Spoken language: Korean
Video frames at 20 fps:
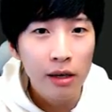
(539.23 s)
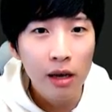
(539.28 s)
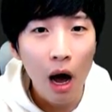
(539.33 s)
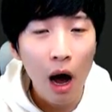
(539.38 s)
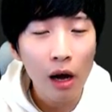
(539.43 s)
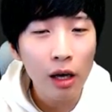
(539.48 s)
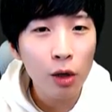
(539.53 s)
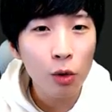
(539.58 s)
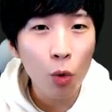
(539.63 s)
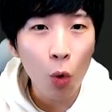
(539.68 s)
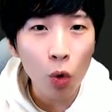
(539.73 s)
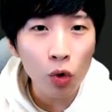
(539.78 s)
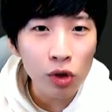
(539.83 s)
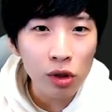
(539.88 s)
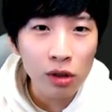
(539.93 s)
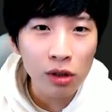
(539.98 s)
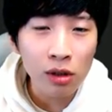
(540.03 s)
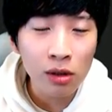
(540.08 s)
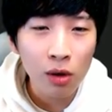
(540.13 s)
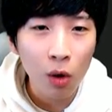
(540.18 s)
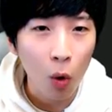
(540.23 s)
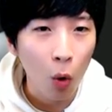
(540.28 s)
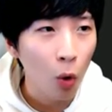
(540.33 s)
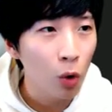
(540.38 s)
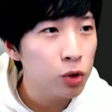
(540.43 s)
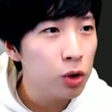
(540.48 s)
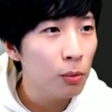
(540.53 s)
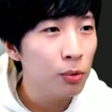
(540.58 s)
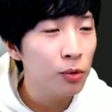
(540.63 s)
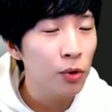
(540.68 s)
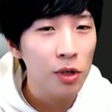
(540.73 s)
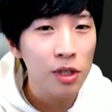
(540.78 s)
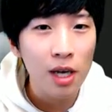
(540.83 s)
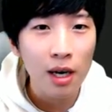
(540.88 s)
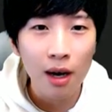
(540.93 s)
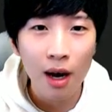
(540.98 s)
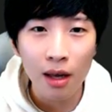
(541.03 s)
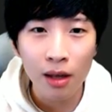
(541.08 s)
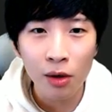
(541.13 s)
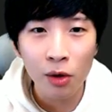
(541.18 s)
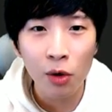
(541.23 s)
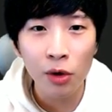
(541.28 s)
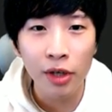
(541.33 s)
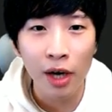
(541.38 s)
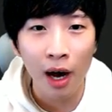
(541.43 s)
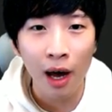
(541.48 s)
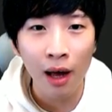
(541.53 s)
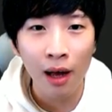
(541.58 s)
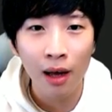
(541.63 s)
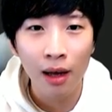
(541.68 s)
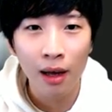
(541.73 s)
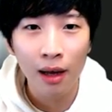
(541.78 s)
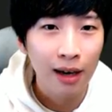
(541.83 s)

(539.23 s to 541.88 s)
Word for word: 야 이 코드는 어디서부터 시작하는 거냐?